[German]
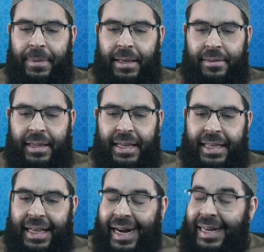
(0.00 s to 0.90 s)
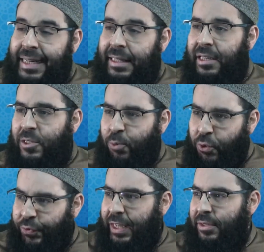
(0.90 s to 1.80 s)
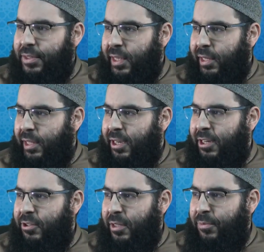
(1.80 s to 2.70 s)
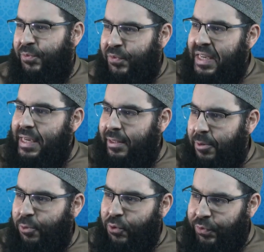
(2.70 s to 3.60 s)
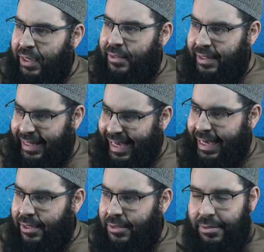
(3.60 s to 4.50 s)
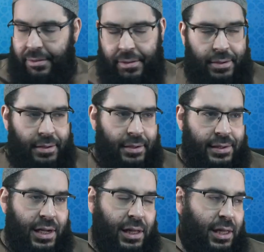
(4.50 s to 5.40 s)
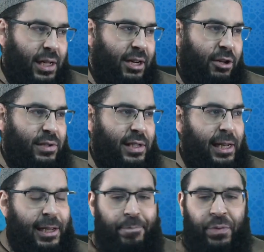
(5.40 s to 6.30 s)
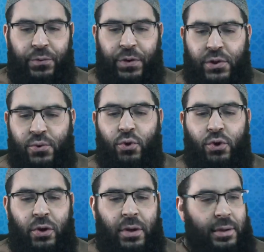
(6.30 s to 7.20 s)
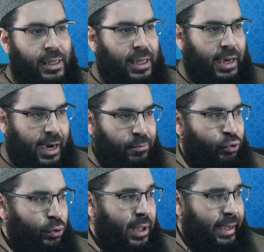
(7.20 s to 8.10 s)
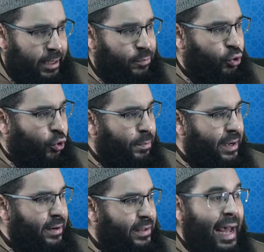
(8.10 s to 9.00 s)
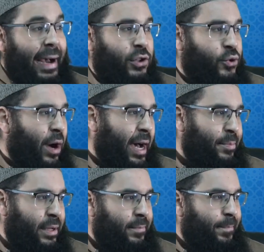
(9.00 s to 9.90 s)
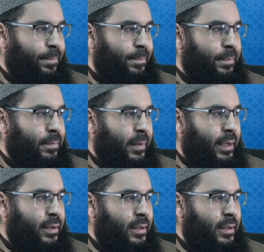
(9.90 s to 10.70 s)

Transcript: den Gang des Propheten sallallahu alaihi wasallam, wie der Prophet geht, sallallahu alaihi wasallam, versuchte Abdullah ibn Umar nachzuahmen. Ja?